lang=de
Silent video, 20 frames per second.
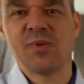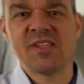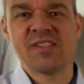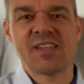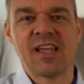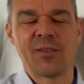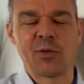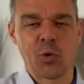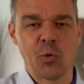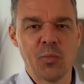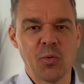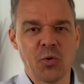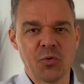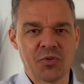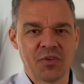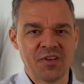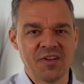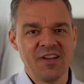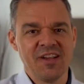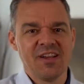denkst, du bist ein
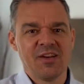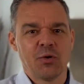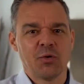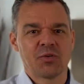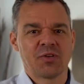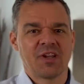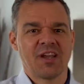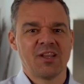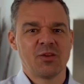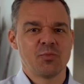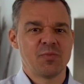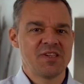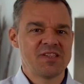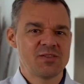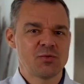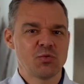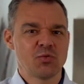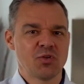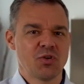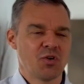Roboter oder äh,
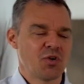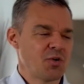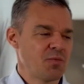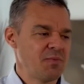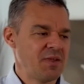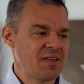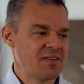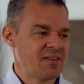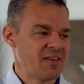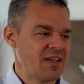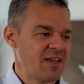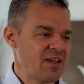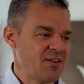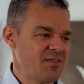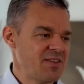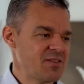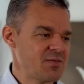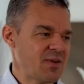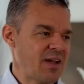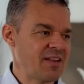du bist nur noch mit
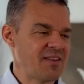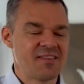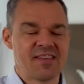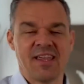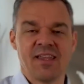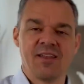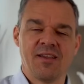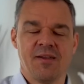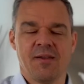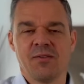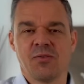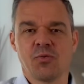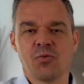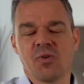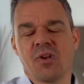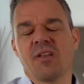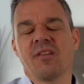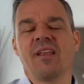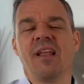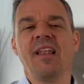äh, wie so ein
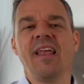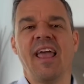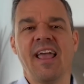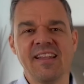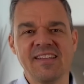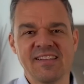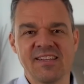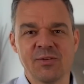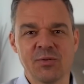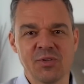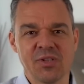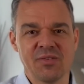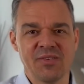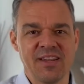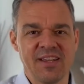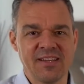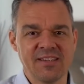Zuratel-Häschen äh,